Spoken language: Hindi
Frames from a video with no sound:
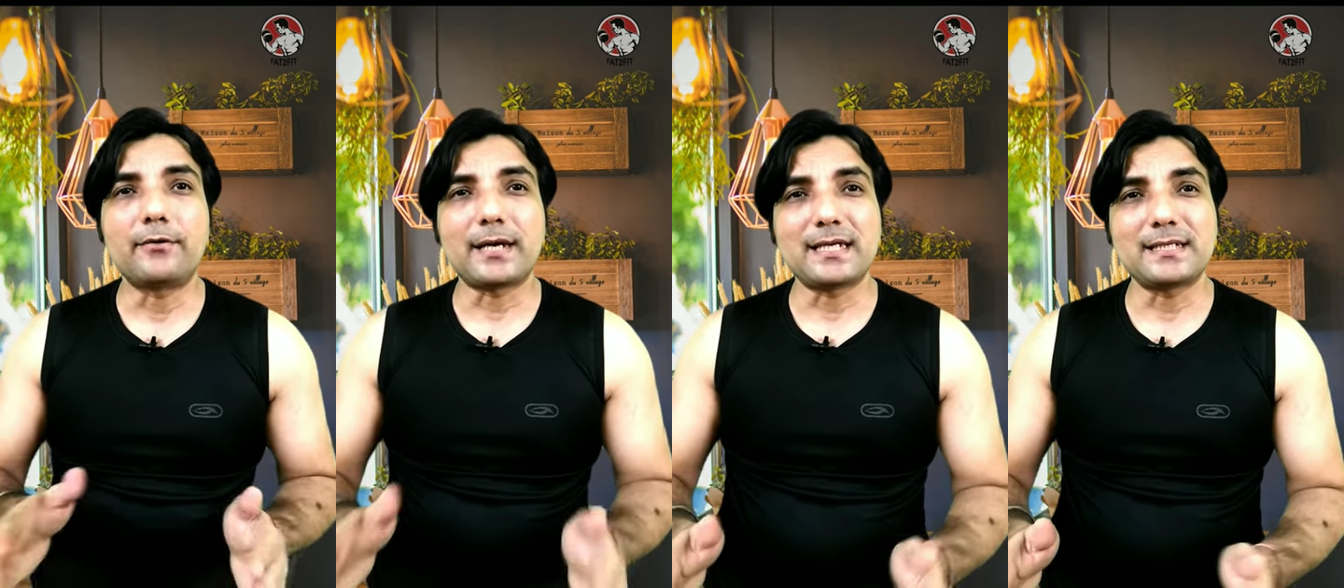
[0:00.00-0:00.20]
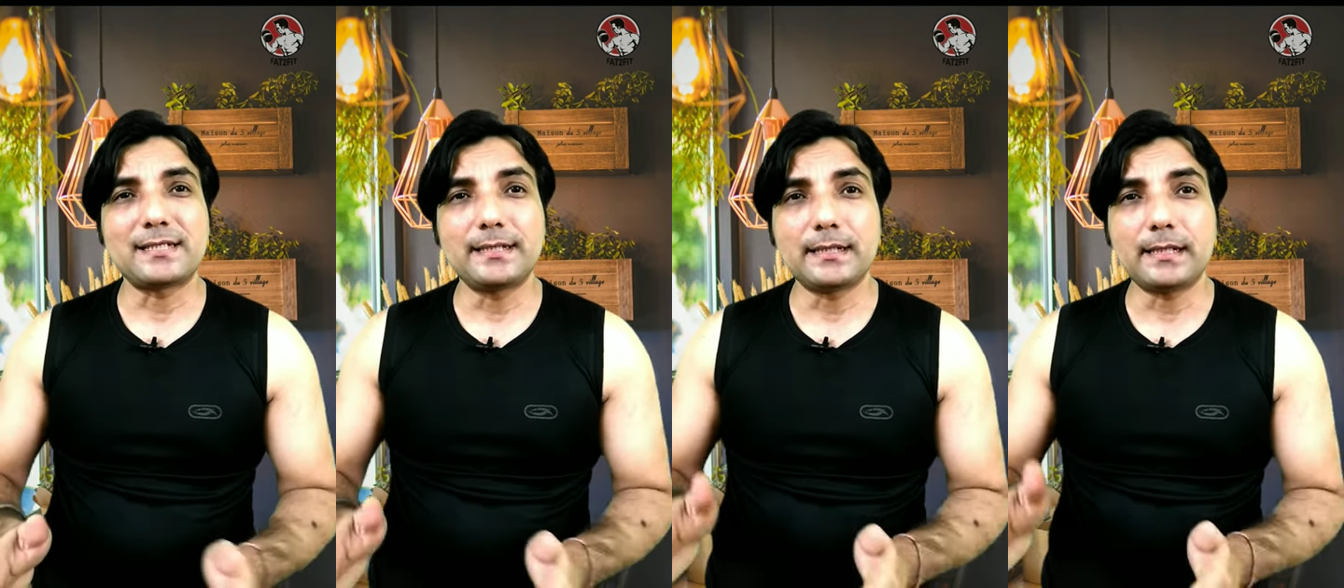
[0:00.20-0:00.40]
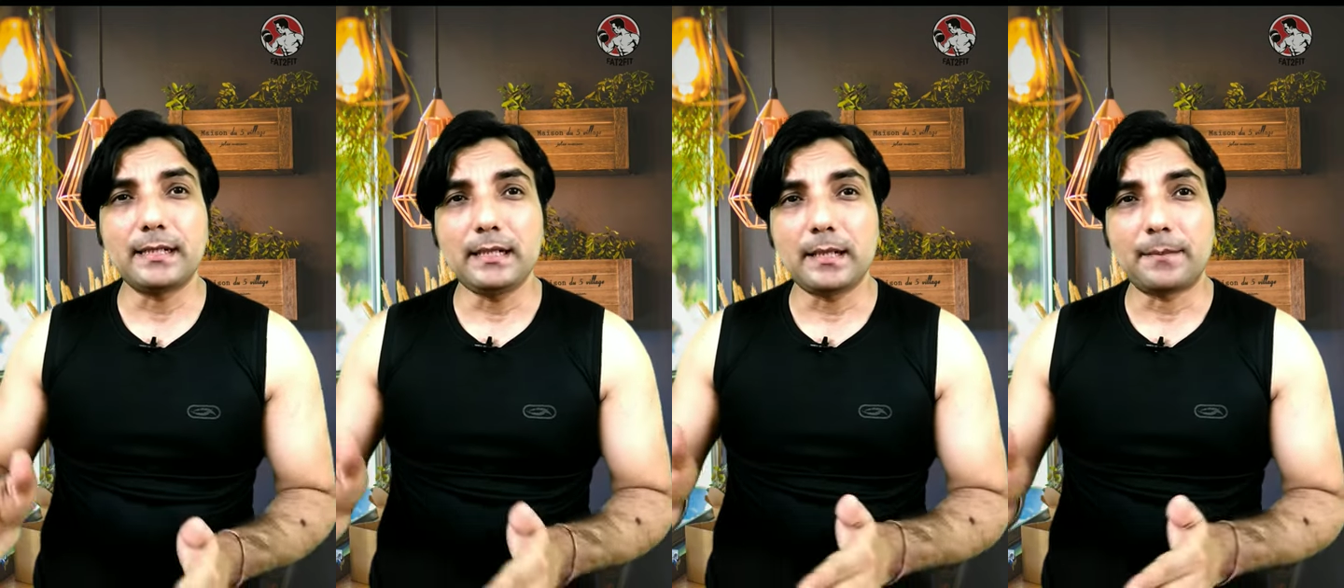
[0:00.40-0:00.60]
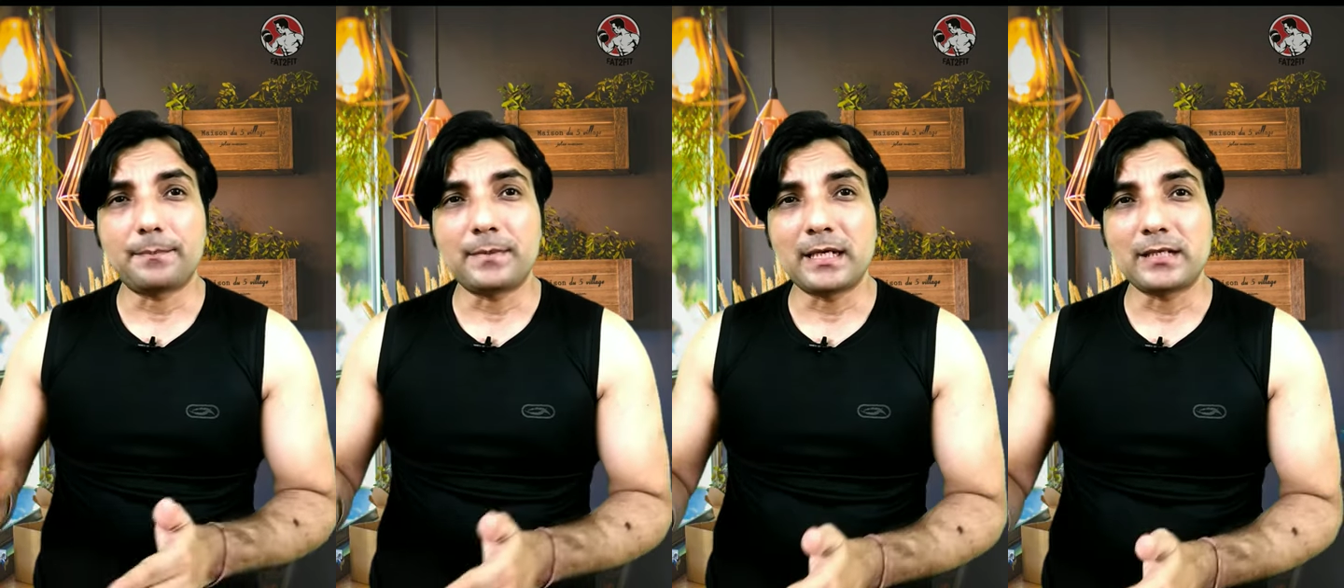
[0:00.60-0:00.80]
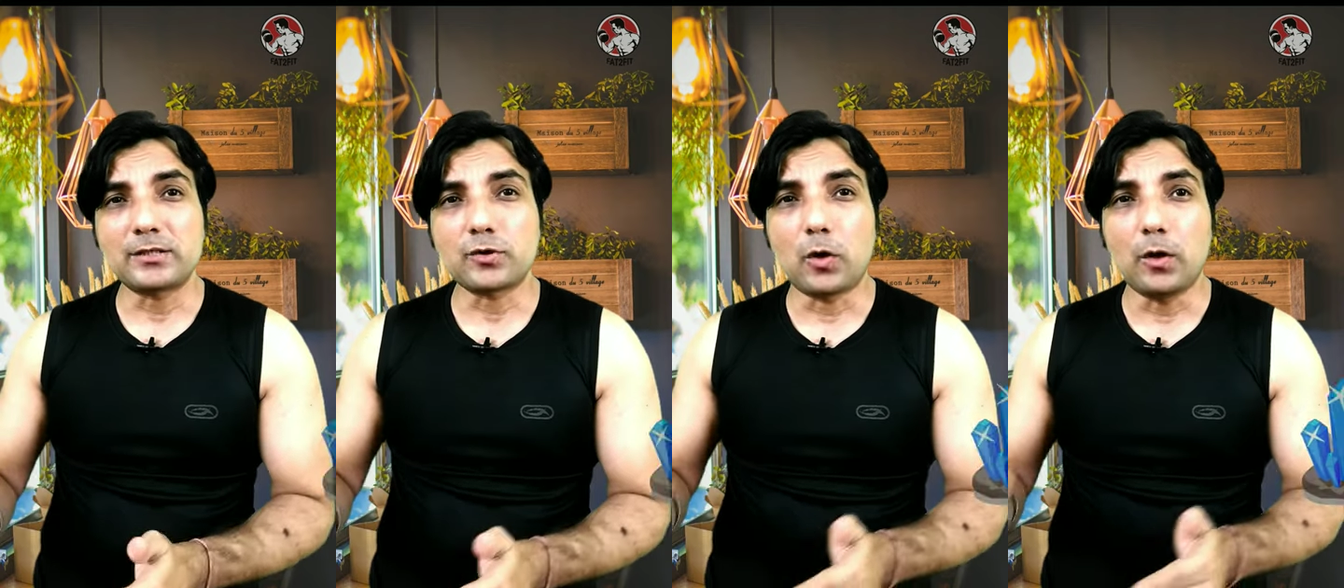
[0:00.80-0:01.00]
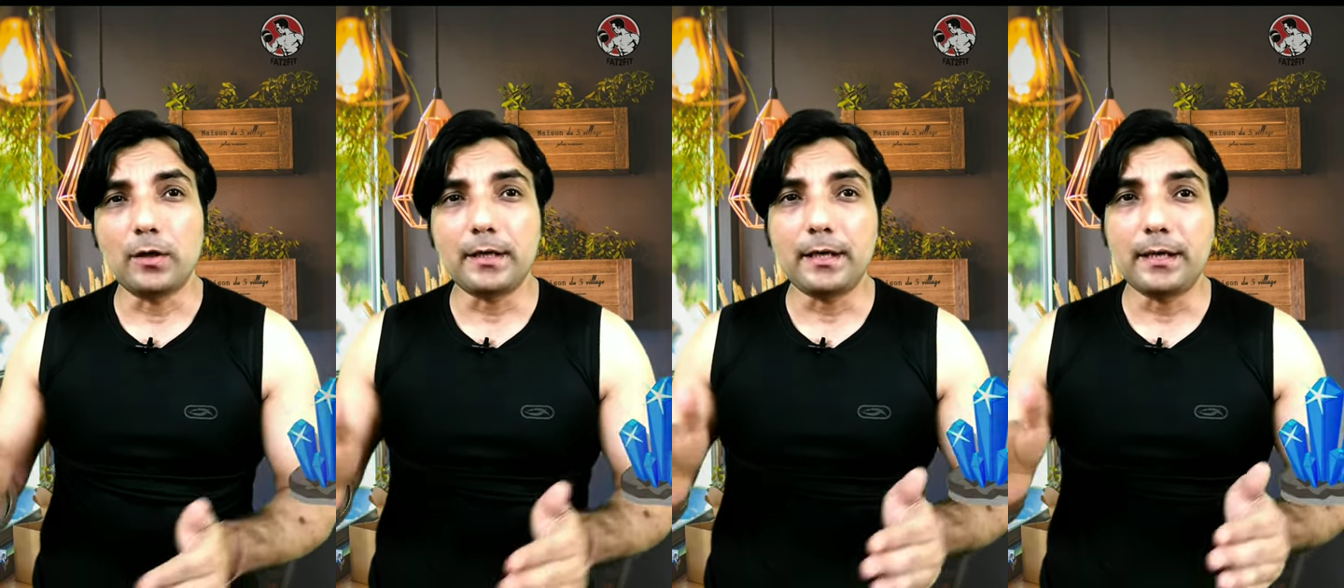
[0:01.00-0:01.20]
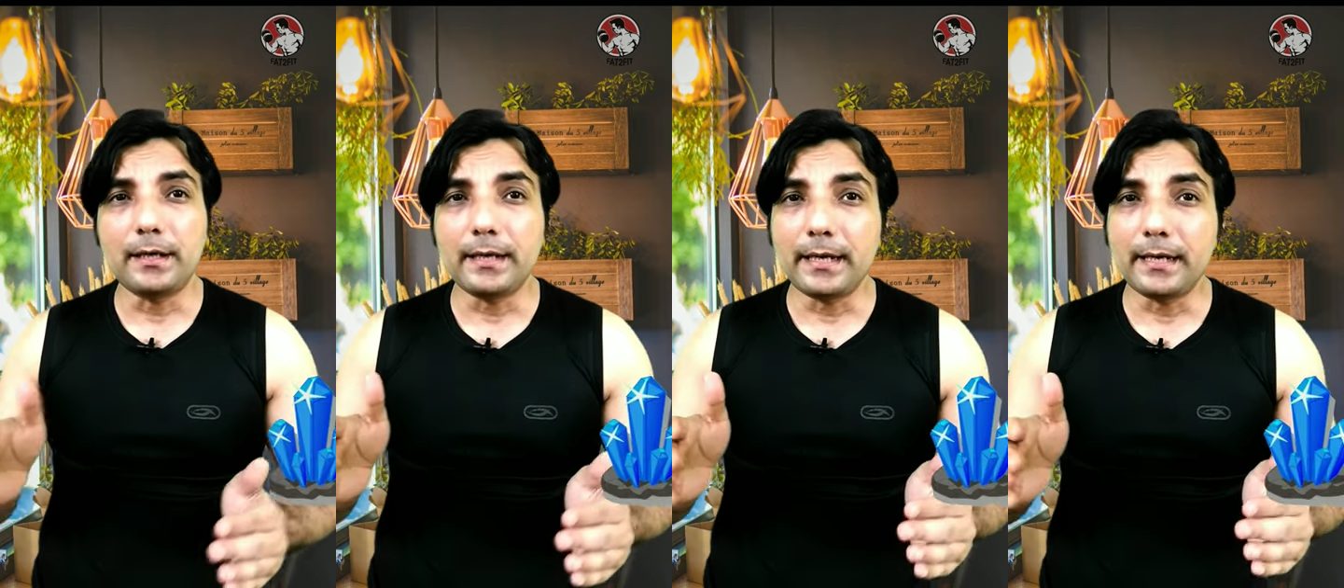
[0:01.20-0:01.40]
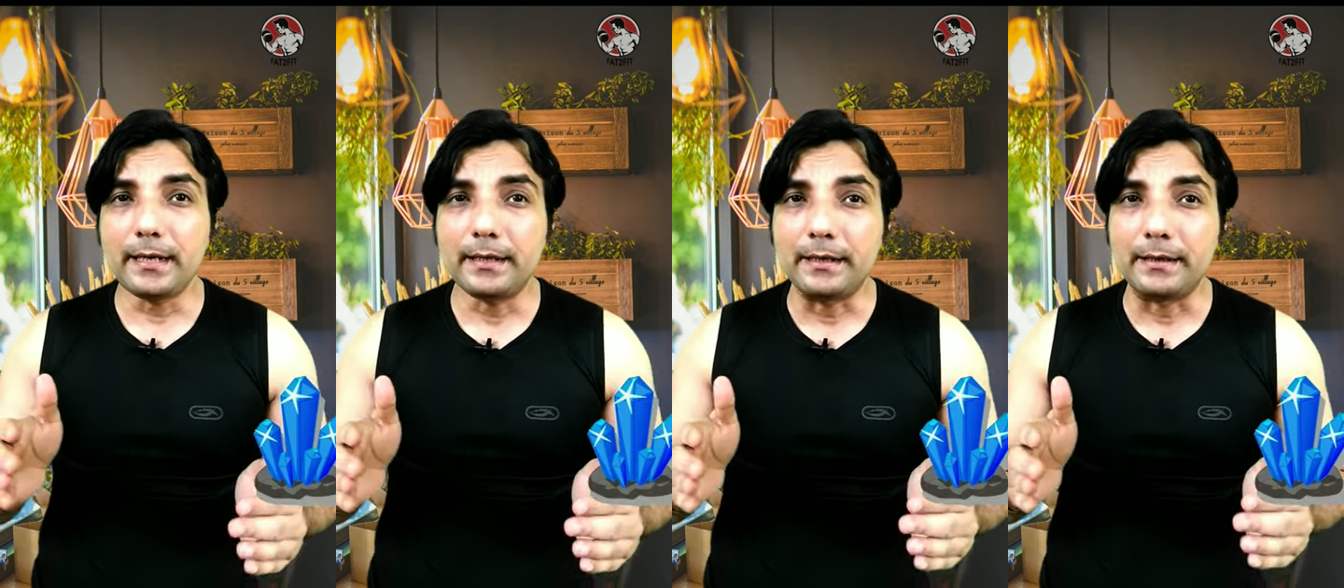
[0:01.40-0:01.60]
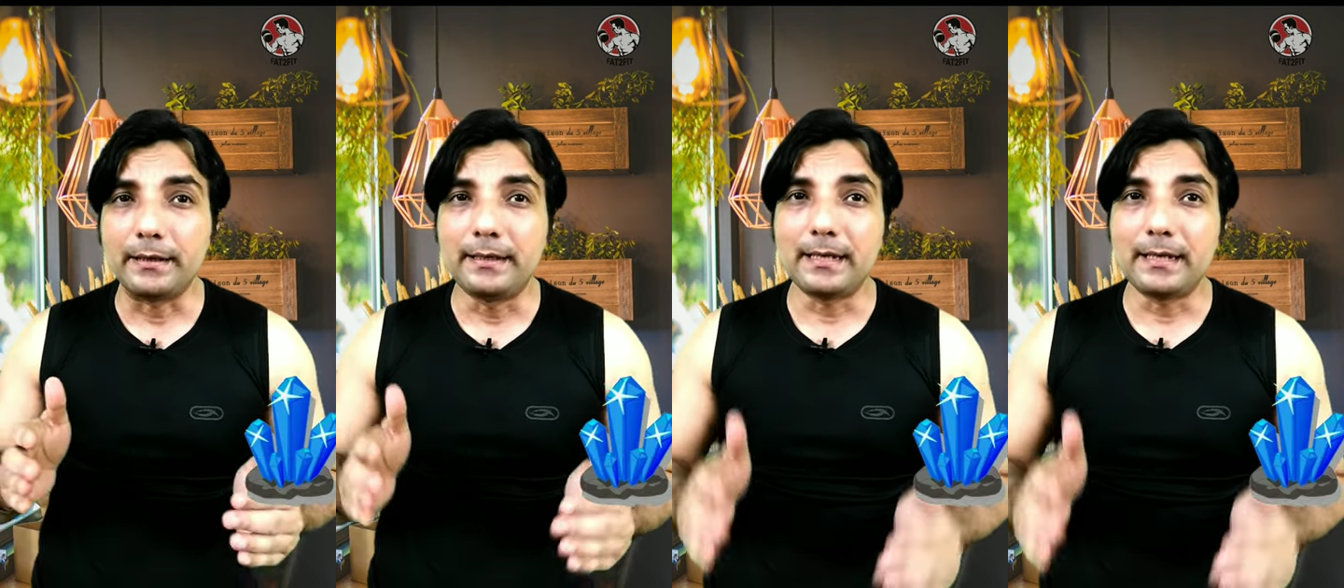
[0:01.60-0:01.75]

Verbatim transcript: ड्रास्टिकली अपना सॉल्ट इंटेक